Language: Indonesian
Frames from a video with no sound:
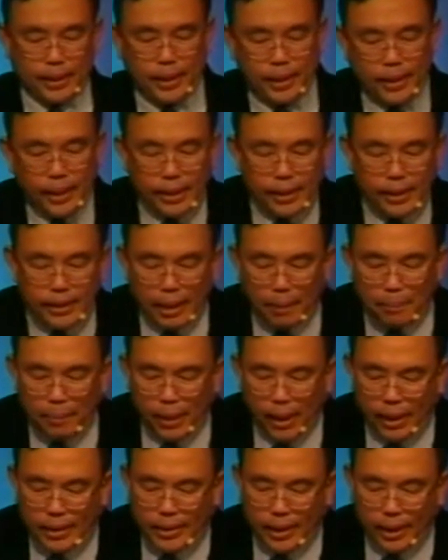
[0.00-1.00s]
Ketika kita
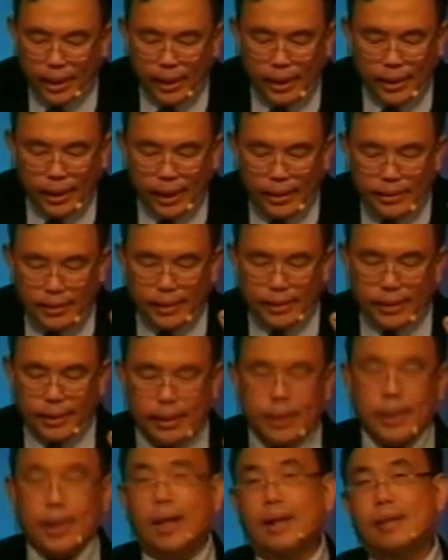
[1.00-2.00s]
mengerjakan dengan
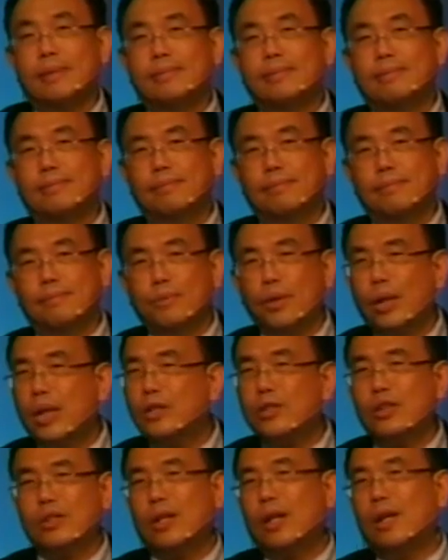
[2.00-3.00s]
setia,
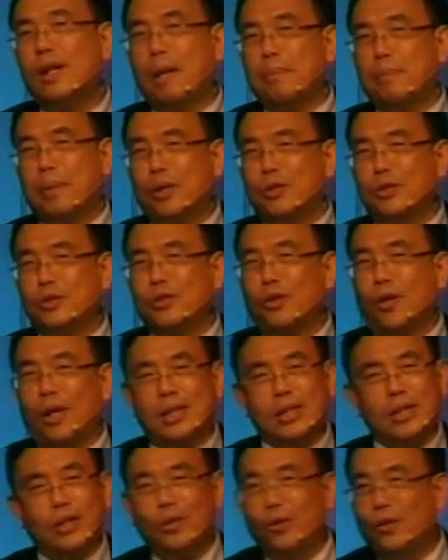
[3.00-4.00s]
mungkin saudara tidak perlu
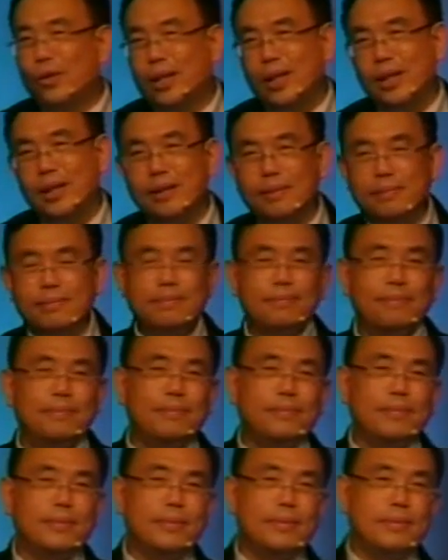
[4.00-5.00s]
sekolah teologi,
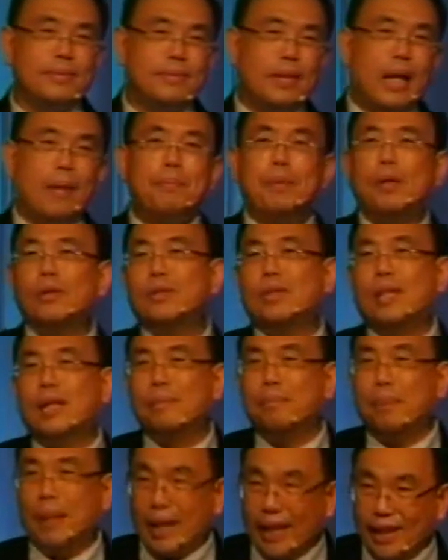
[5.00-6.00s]
tidak perlu
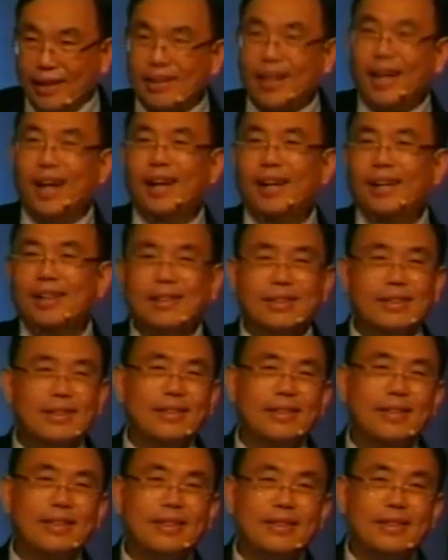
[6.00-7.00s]
jadi pendeta,
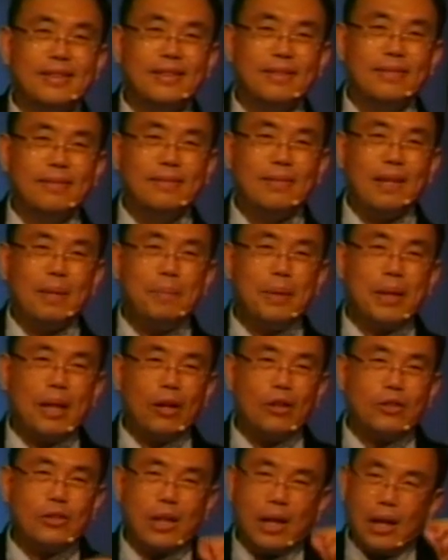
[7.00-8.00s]
tapi
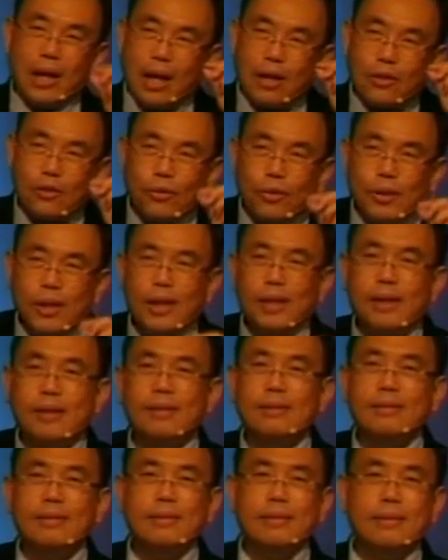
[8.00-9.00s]
kalau saudara
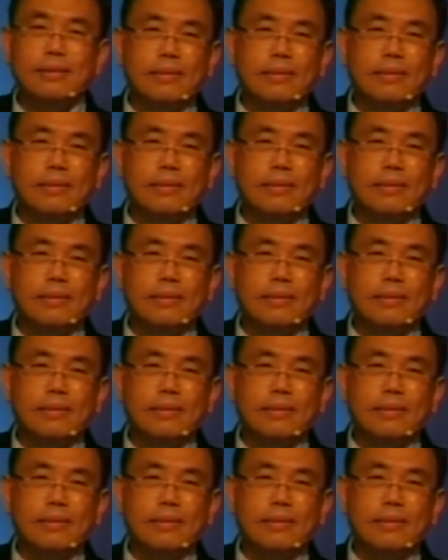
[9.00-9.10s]
lakukan